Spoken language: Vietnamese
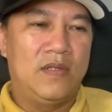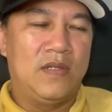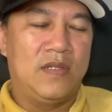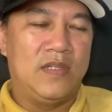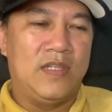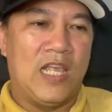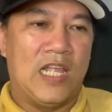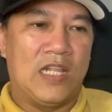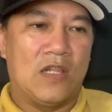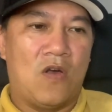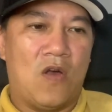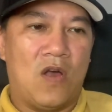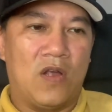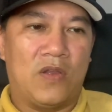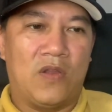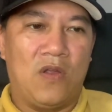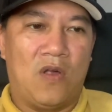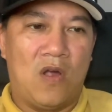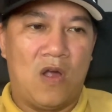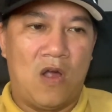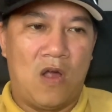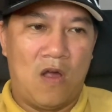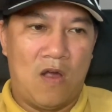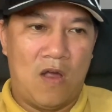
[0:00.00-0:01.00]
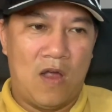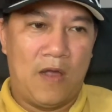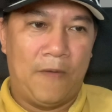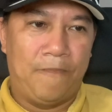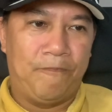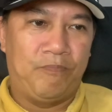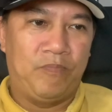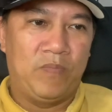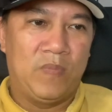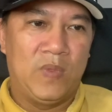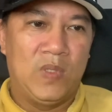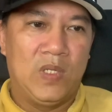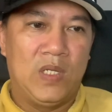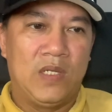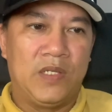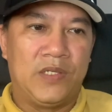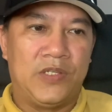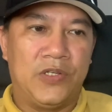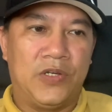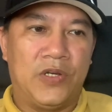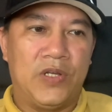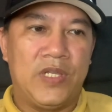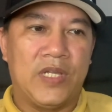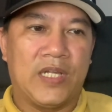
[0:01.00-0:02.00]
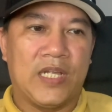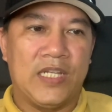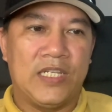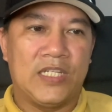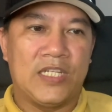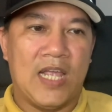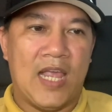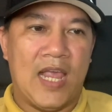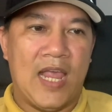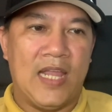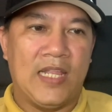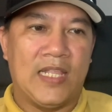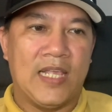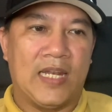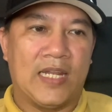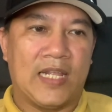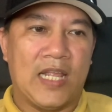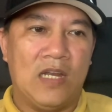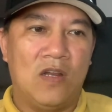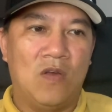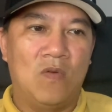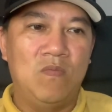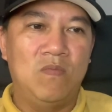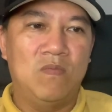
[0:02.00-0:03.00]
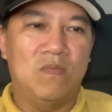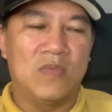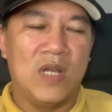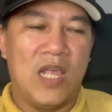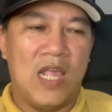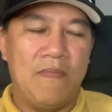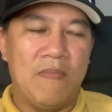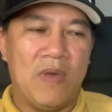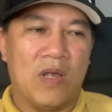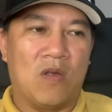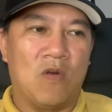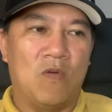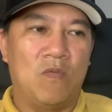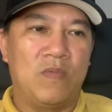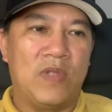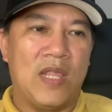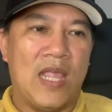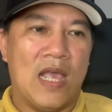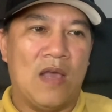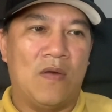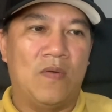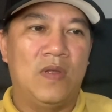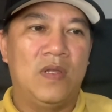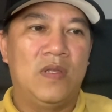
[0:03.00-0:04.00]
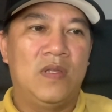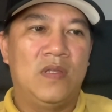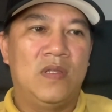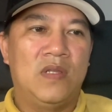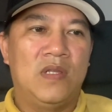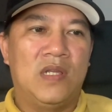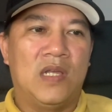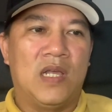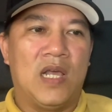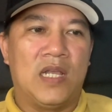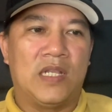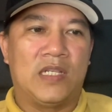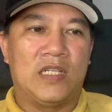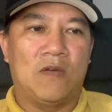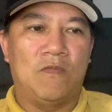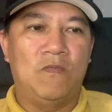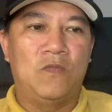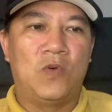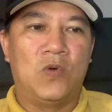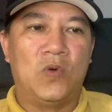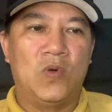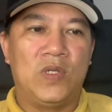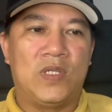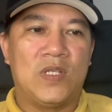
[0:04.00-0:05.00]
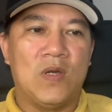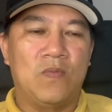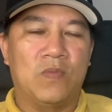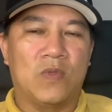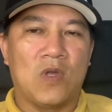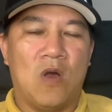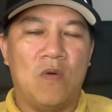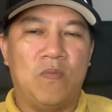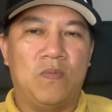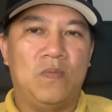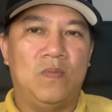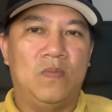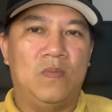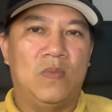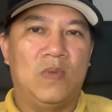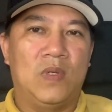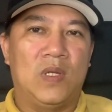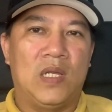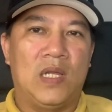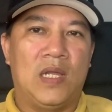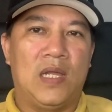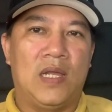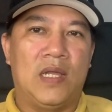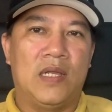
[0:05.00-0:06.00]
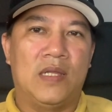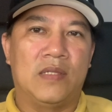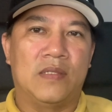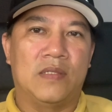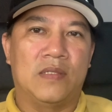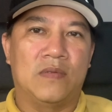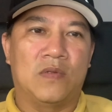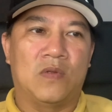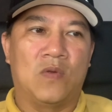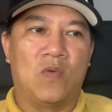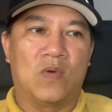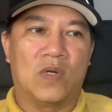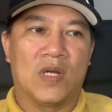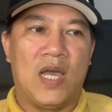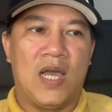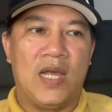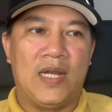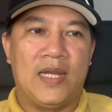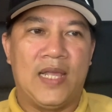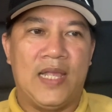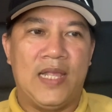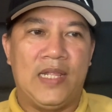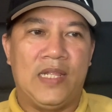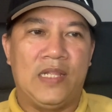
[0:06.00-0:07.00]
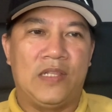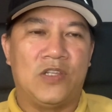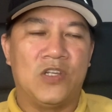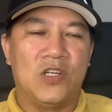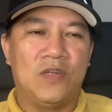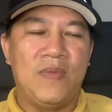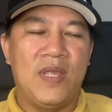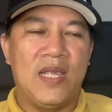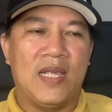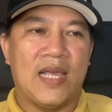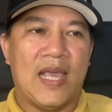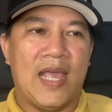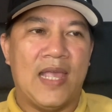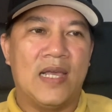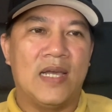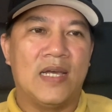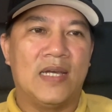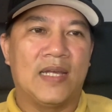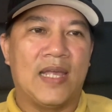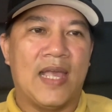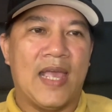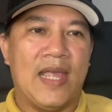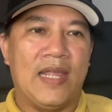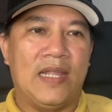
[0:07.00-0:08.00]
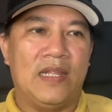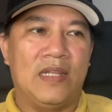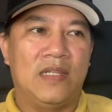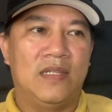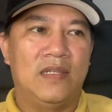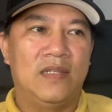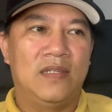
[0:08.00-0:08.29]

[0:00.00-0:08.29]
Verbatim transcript: giải thoát cho họ sửa những cái sai thành cái đúng để mà cùng nhau à, sống vui sống tốt à, cuộc đời này chưa biết ai hơn ai